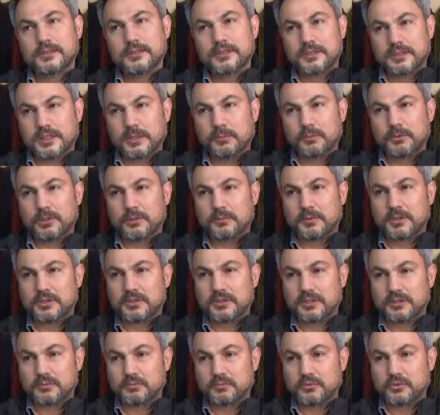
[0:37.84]
İstanbul'da
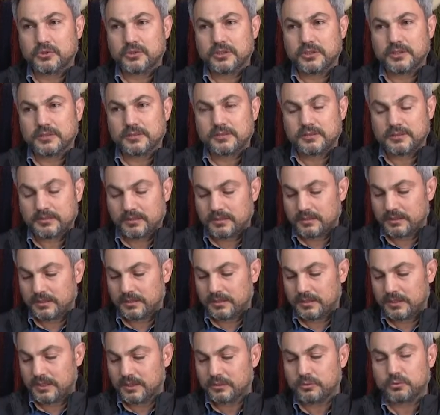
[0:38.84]
başladım bu işe.
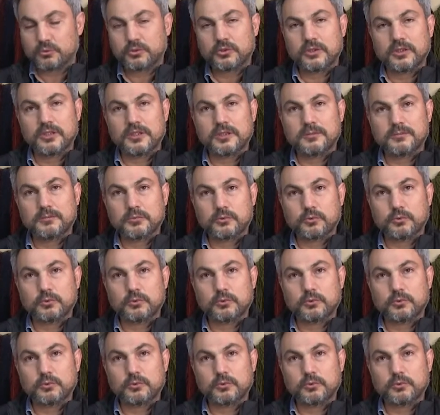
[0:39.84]
İlk ustalarım Sultan